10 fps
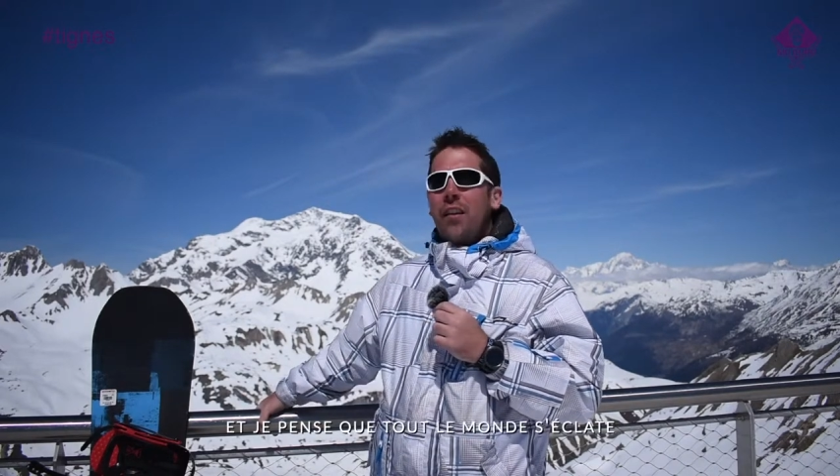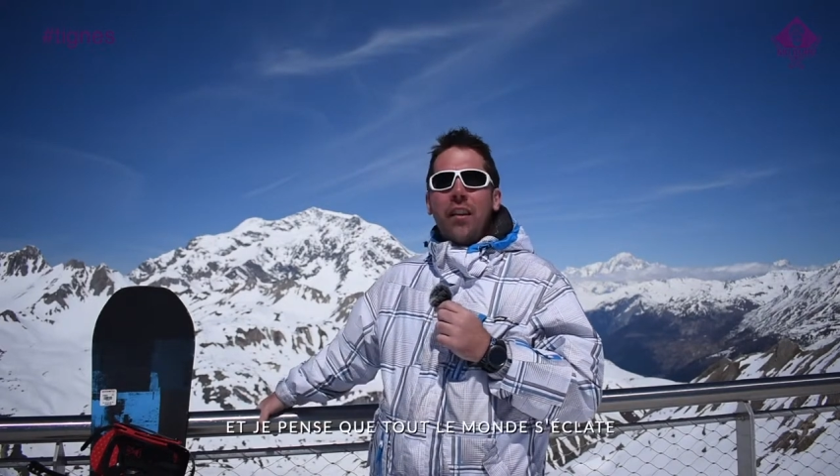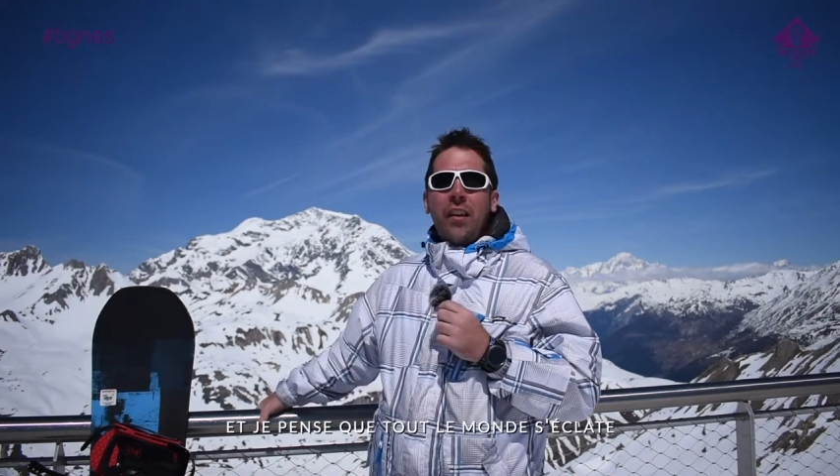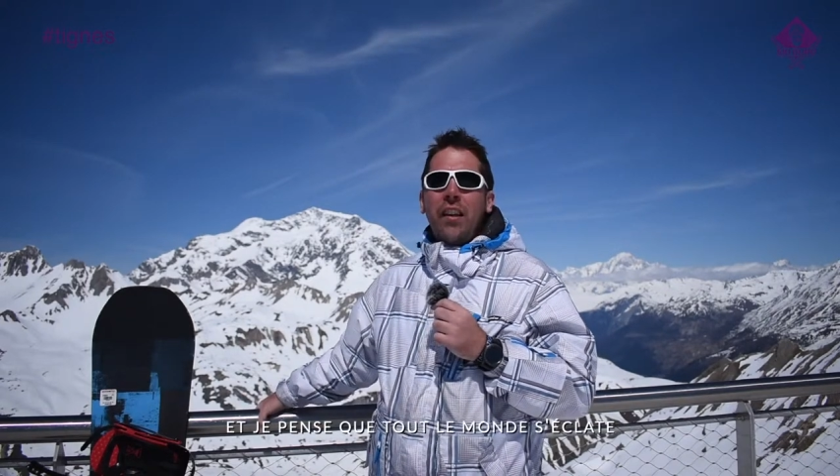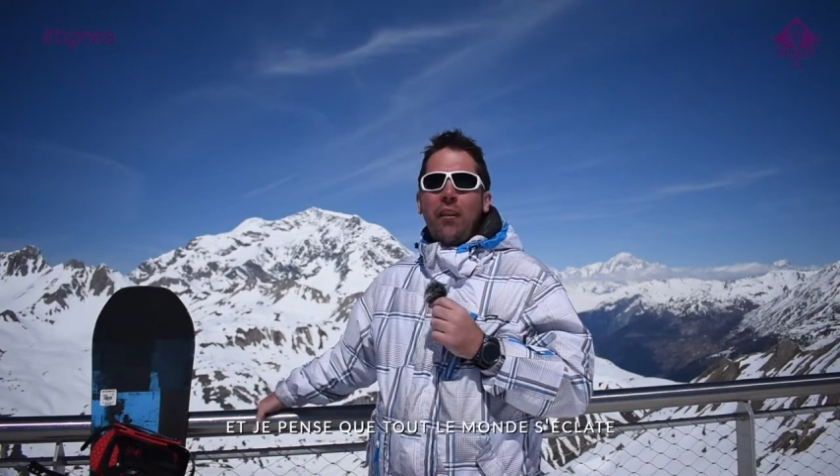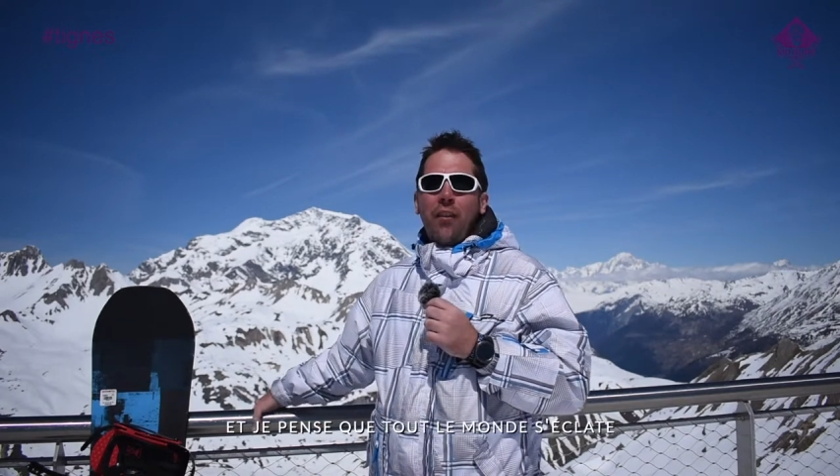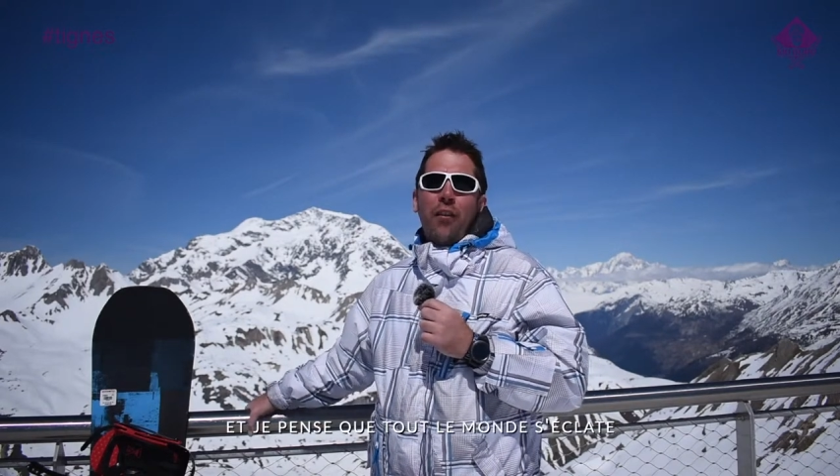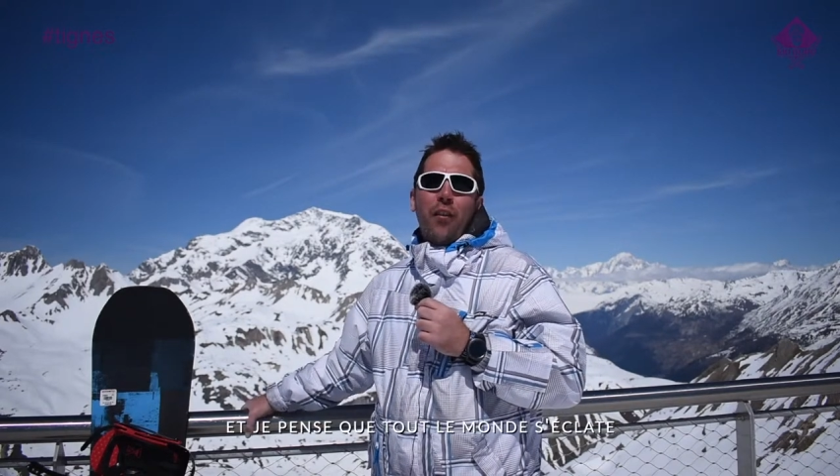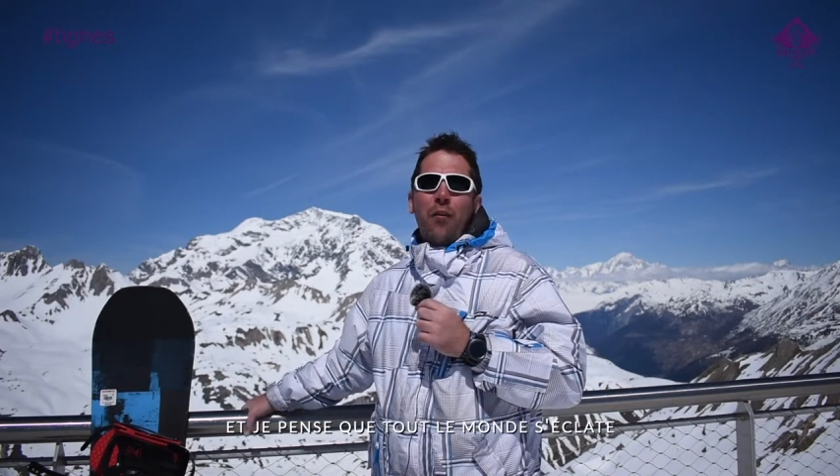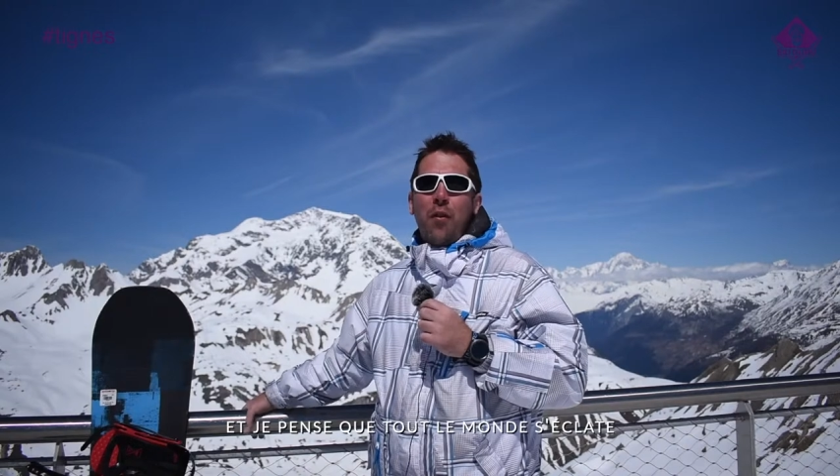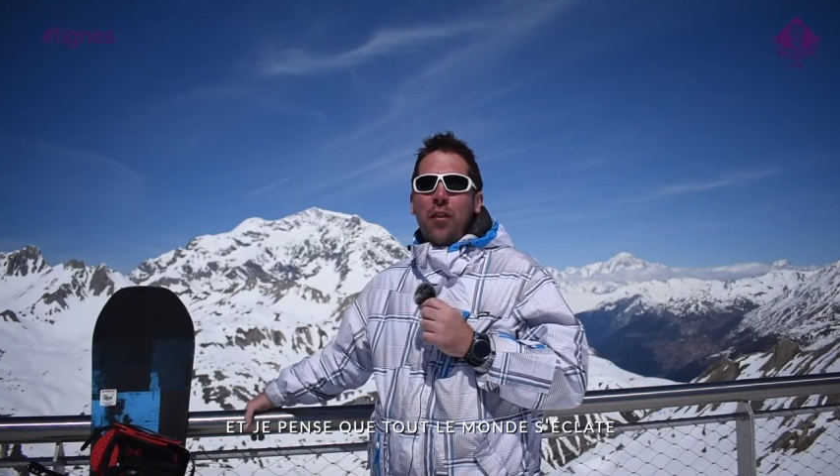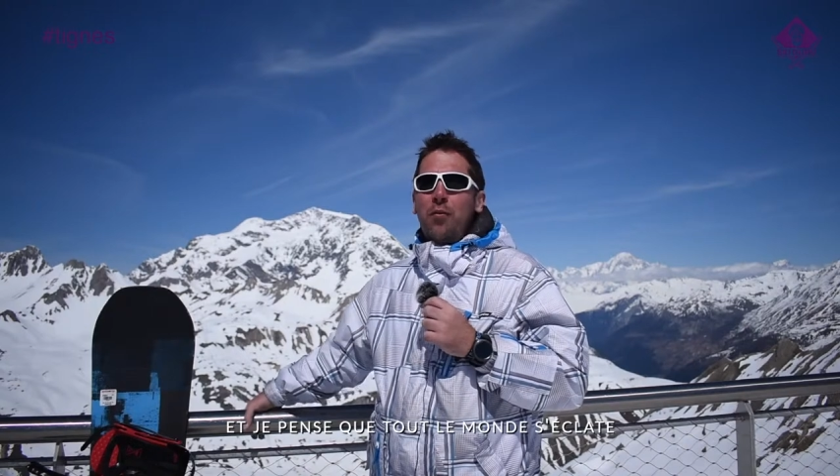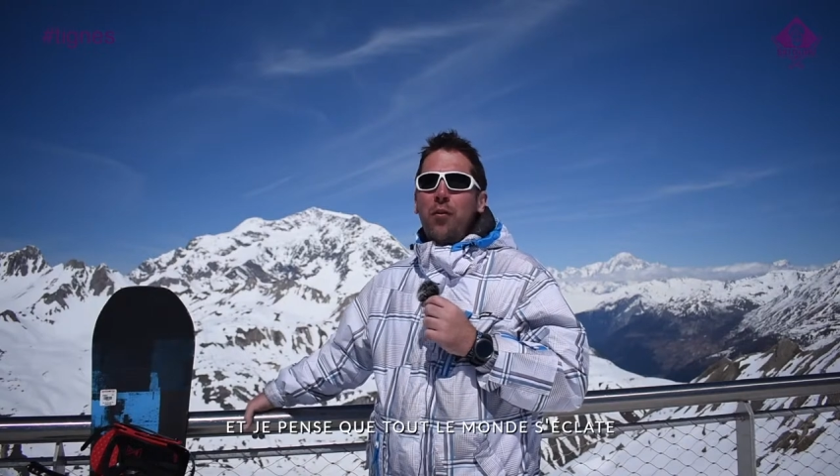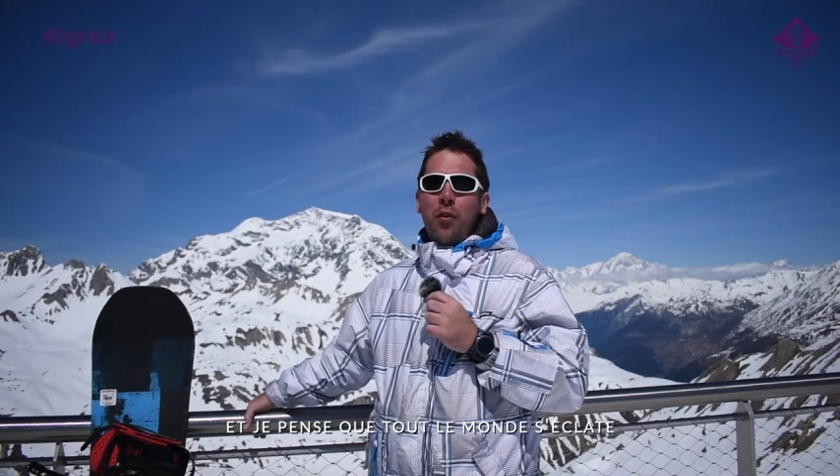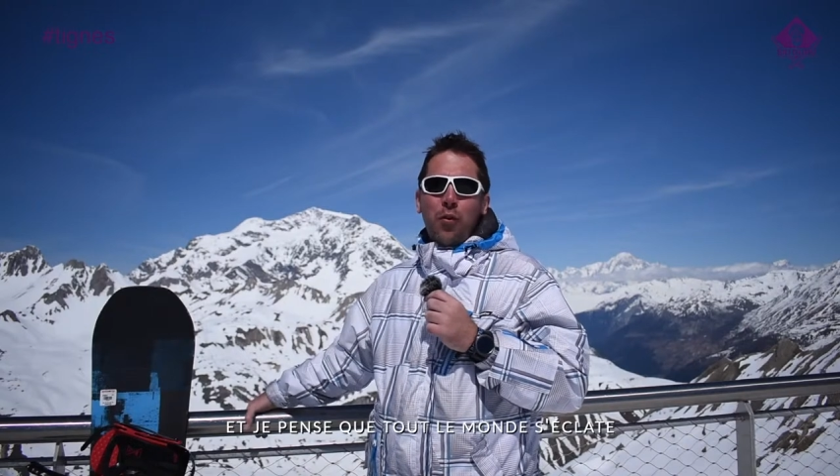Et bah,
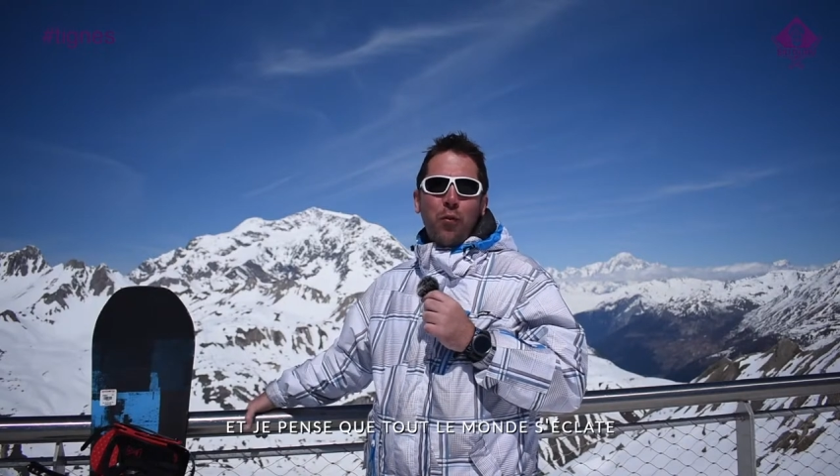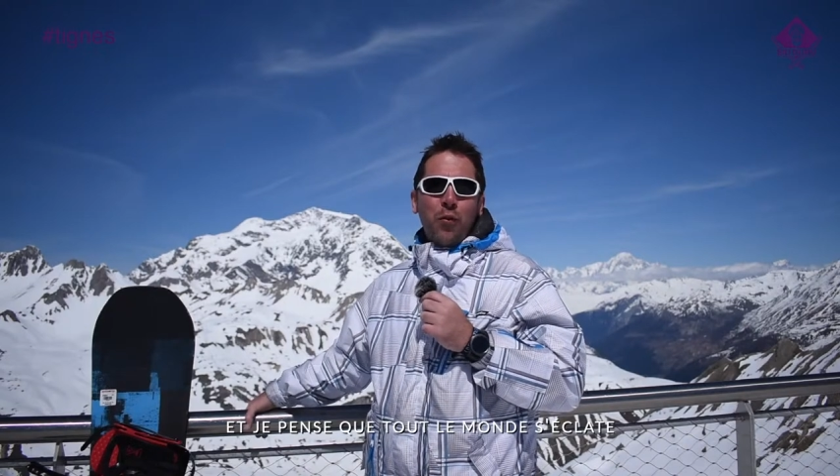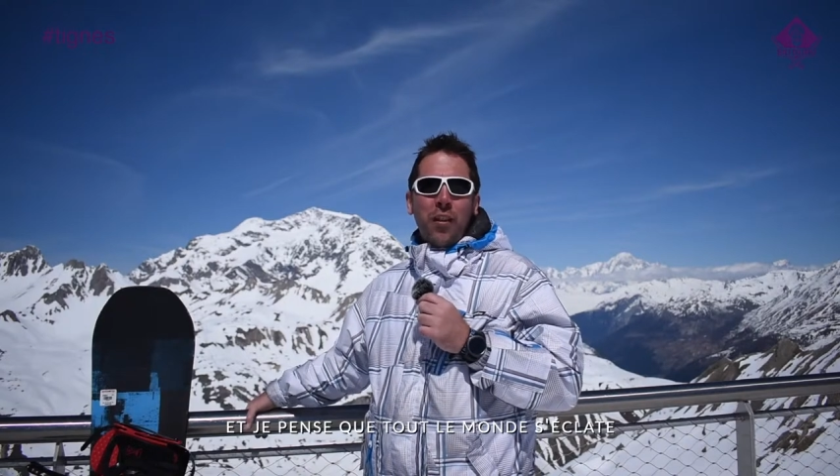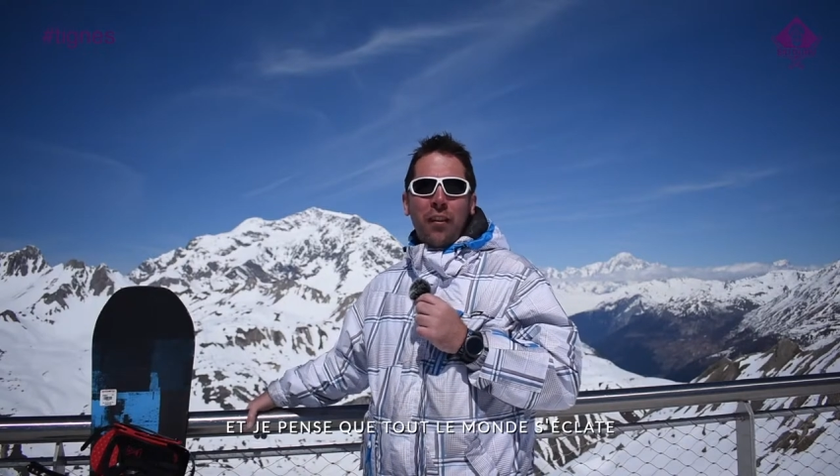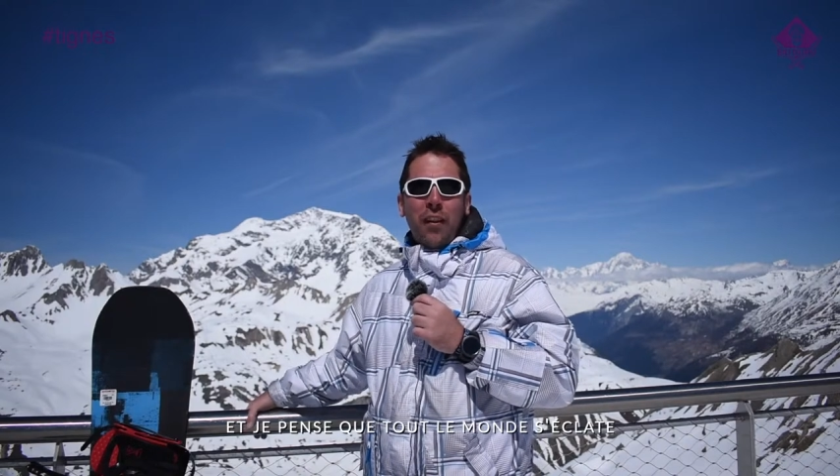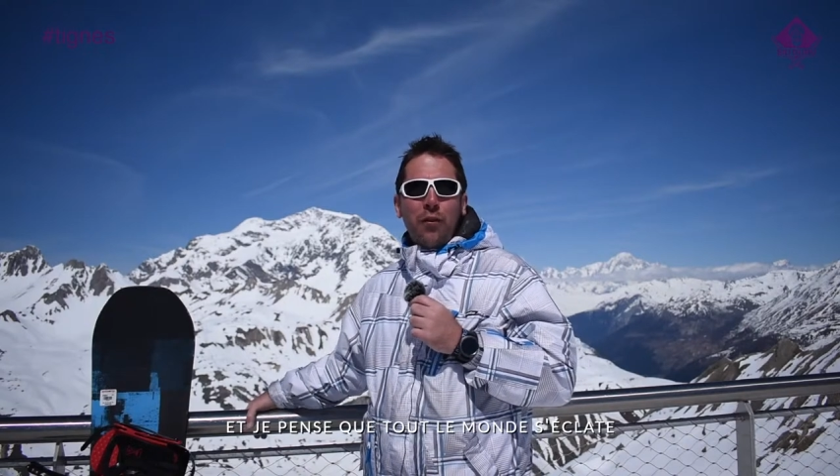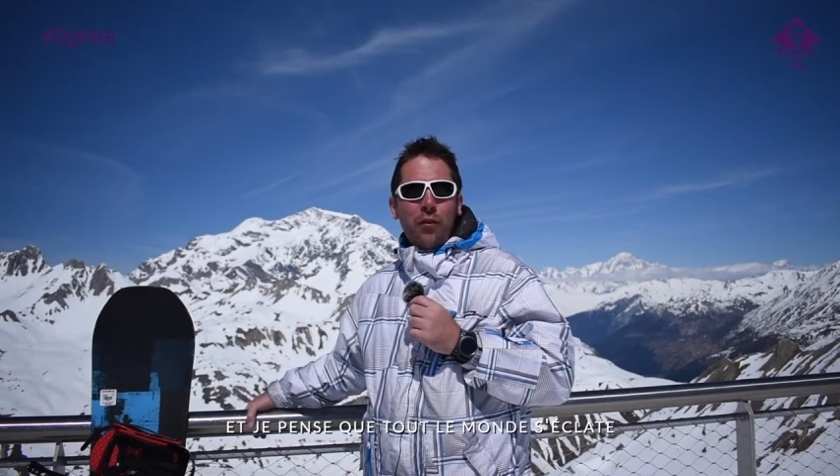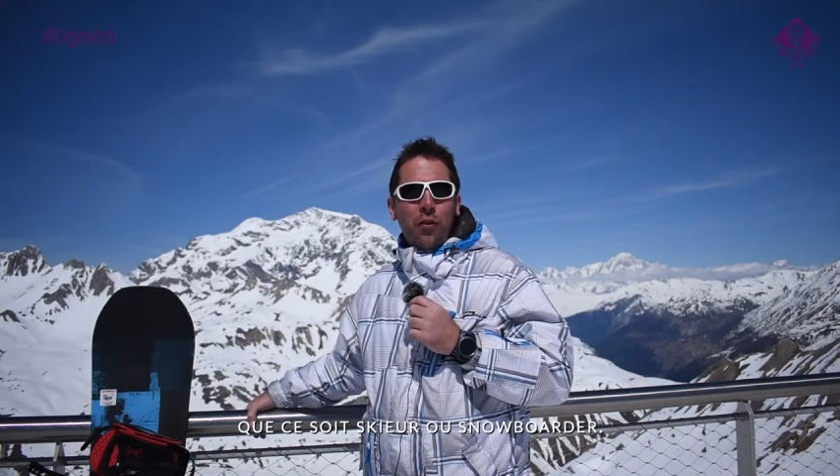je pense que tout le monde s'éclate,